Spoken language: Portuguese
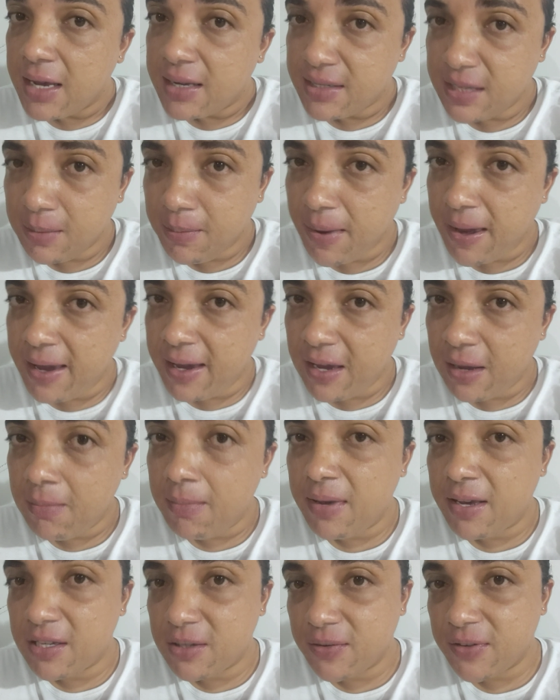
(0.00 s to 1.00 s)
se bem que
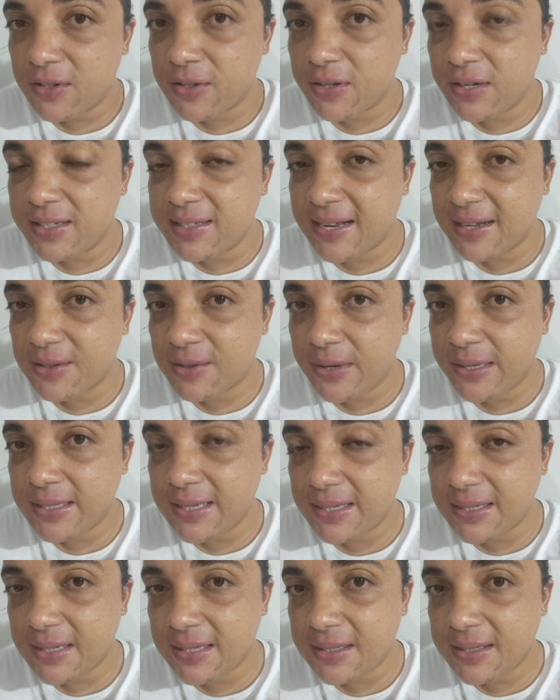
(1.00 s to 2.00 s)
minhas visualizações
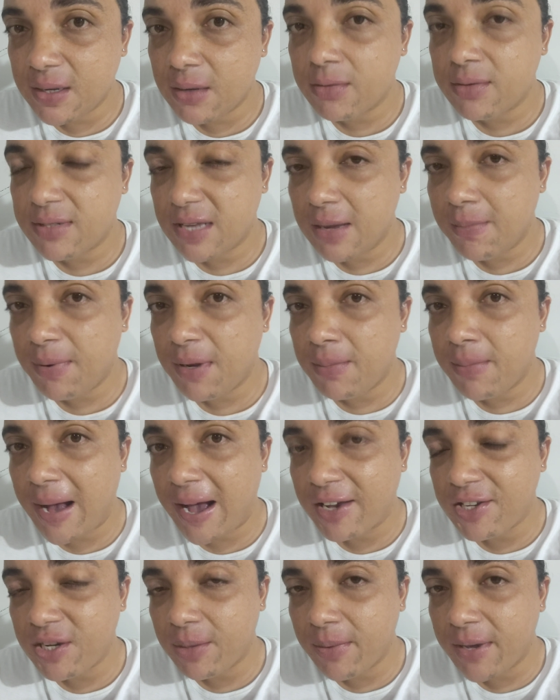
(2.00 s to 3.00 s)
assim são sempre
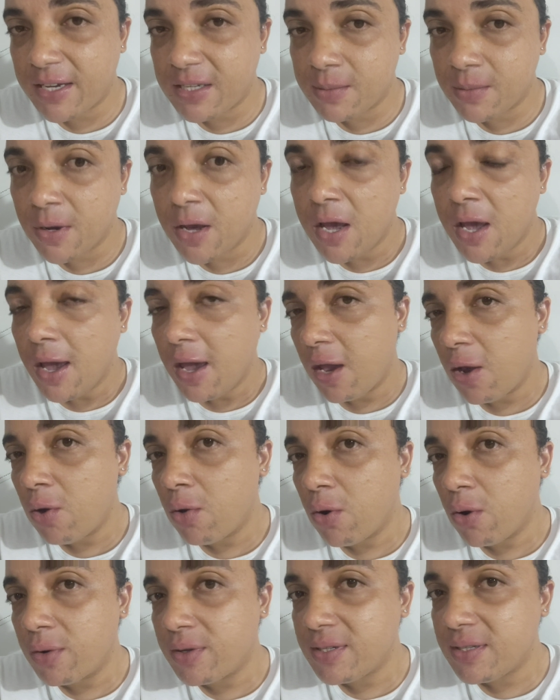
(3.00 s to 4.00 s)
baixa mesmo.
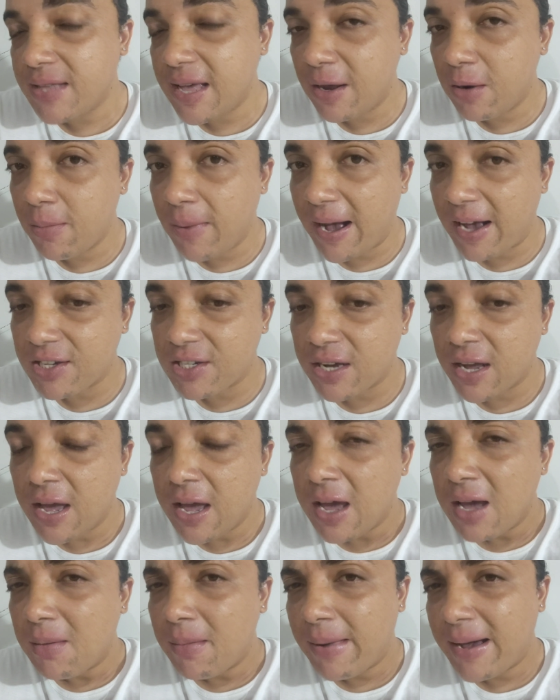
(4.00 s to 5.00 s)
Eu considero baixa,
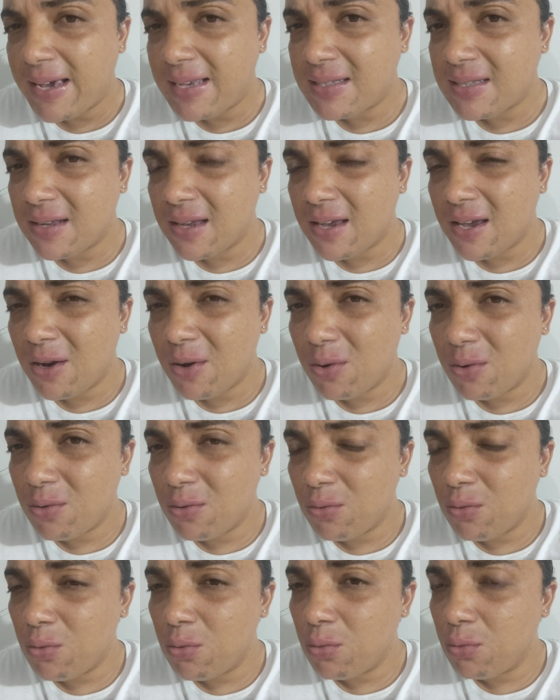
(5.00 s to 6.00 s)
mas eu
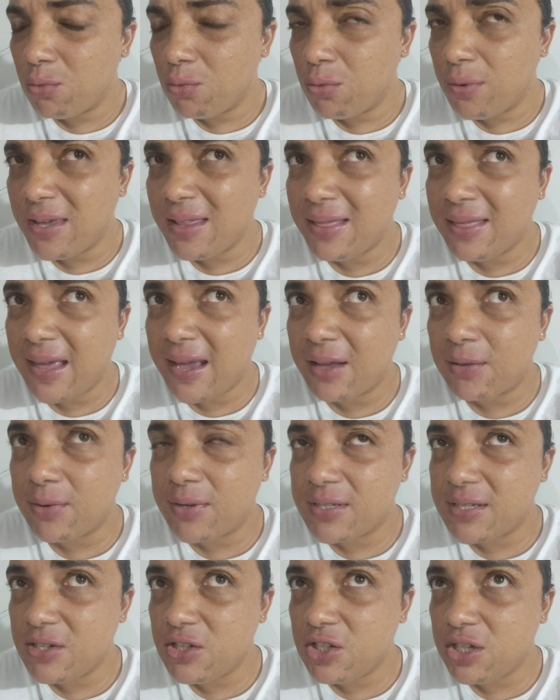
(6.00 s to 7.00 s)
não, não entendo
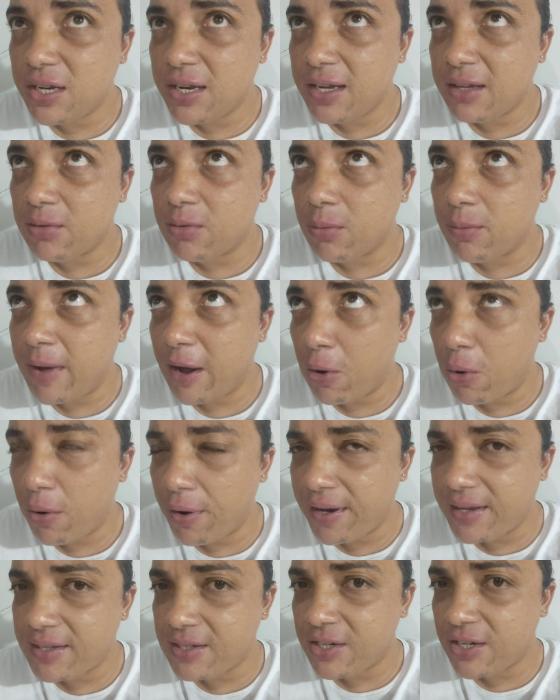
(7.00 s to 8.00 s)
assim direito uma
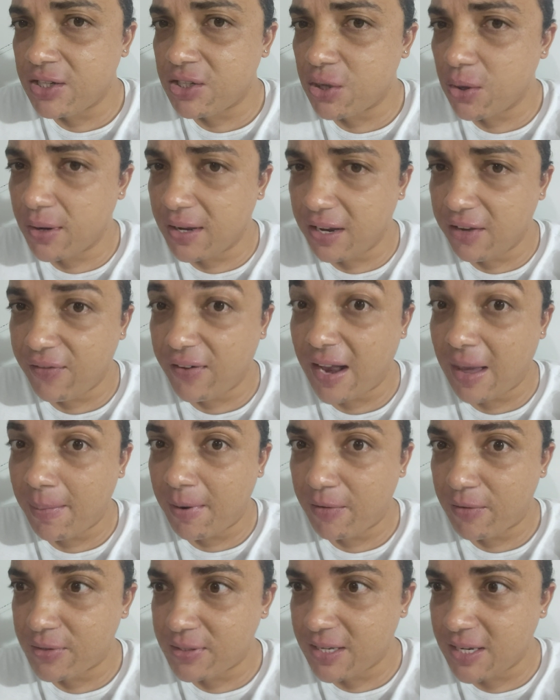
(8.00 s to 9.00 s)
coisa, gente, que eu queria falar
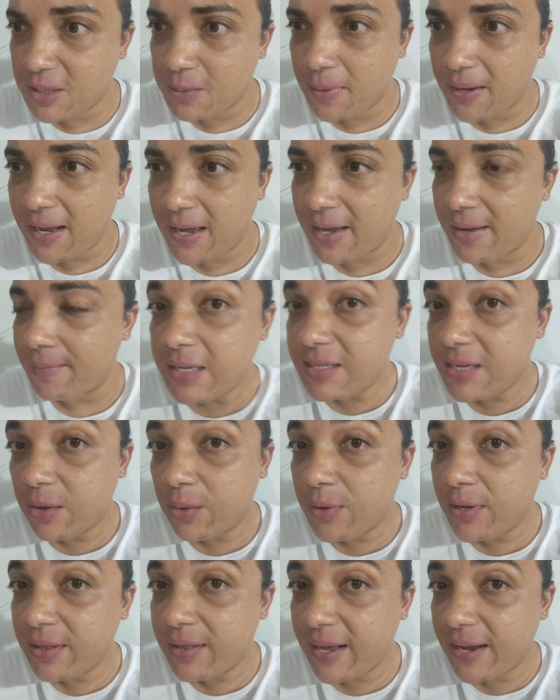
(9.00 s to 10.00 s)
para vocês, peraí.
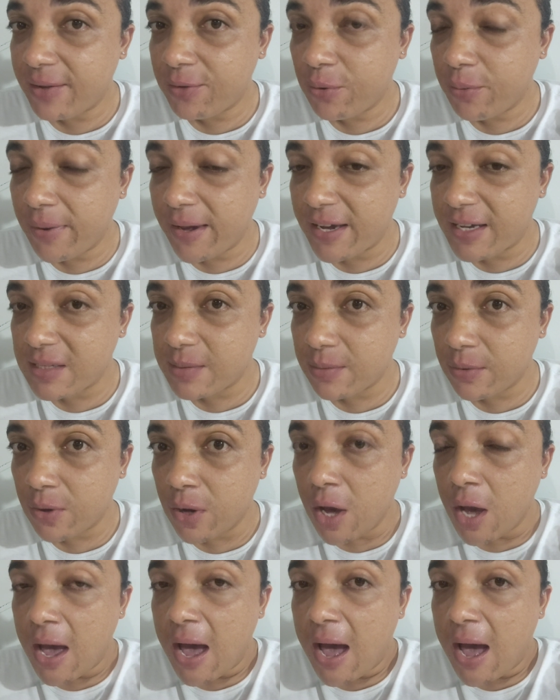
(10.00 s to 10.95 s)
Não entendo mesmo.